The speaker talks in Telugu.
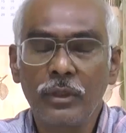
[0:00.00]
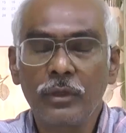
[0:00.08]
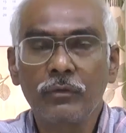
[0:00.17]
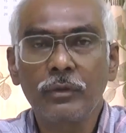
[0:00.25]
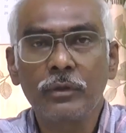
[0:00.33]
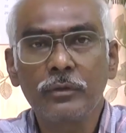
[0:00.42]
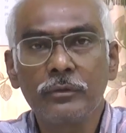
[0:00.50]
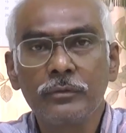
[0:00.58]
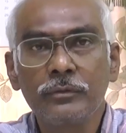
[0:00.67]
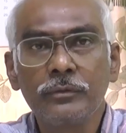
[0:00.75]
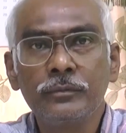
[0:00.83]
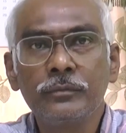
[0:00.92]
తారీఖు వరకు
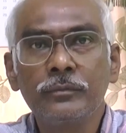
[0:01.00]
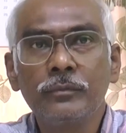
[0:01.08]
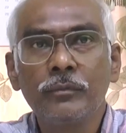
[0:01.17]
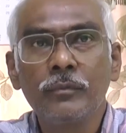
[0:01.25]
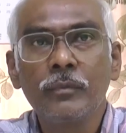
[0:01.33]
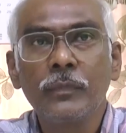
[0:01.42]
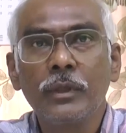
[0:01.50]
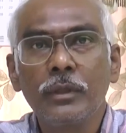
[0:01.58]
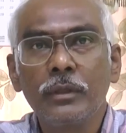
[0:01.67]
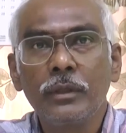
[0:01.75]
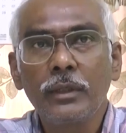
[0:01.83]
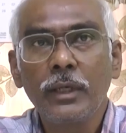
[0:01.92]

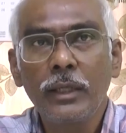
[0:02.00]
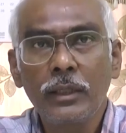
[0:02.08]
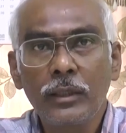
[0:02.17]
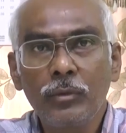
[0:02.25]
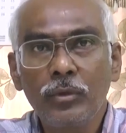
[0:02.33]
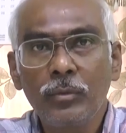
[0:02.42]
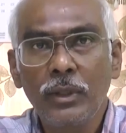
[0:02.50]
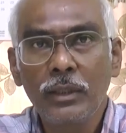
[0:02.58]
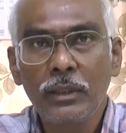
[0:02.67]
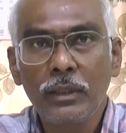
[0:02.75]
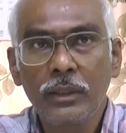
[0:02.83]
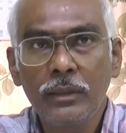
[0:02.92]
ఈ కార్యక్రమంలో
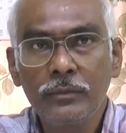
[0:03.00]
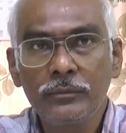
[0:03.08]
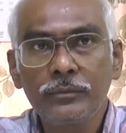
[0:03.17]
భాగంగా